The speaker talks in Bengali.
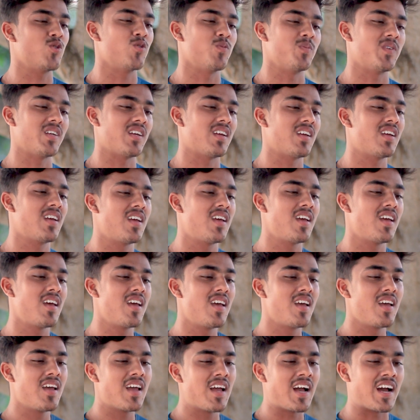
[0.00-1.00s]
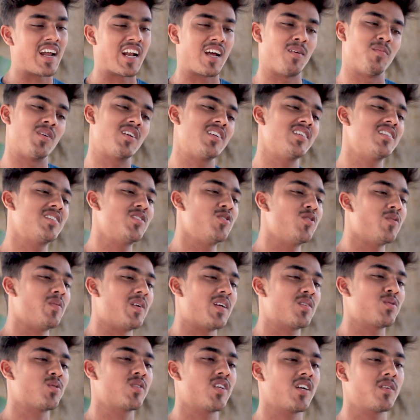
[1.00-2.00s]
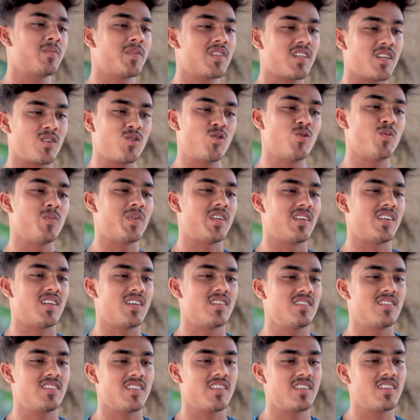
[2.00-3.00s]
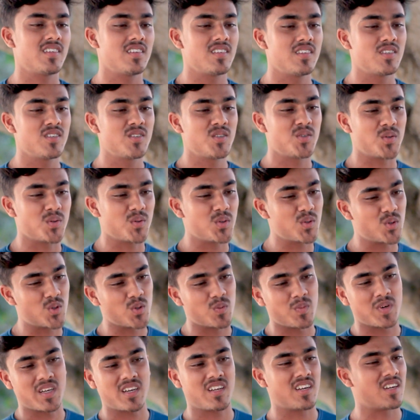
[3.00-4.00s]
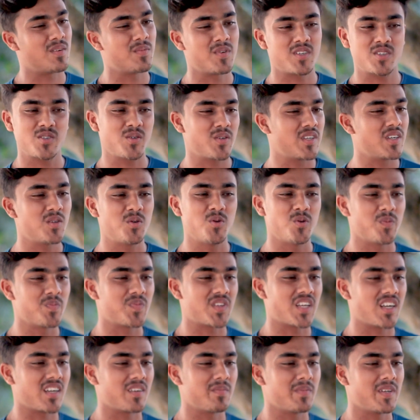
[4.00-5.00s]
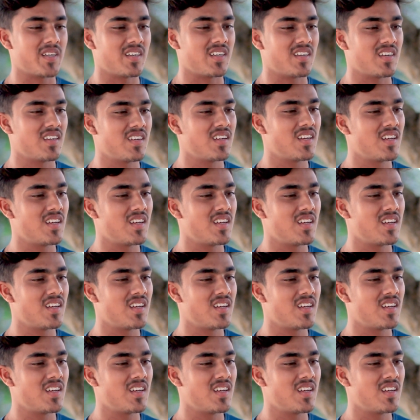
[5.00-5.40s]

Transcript: ঘুমে আর আমার স্ত্রীও ব্যস্ত থাকবে তার ঘুমের রাজ্যে শুধু তোমার আর আমার চোখে ঘুম থাকবে না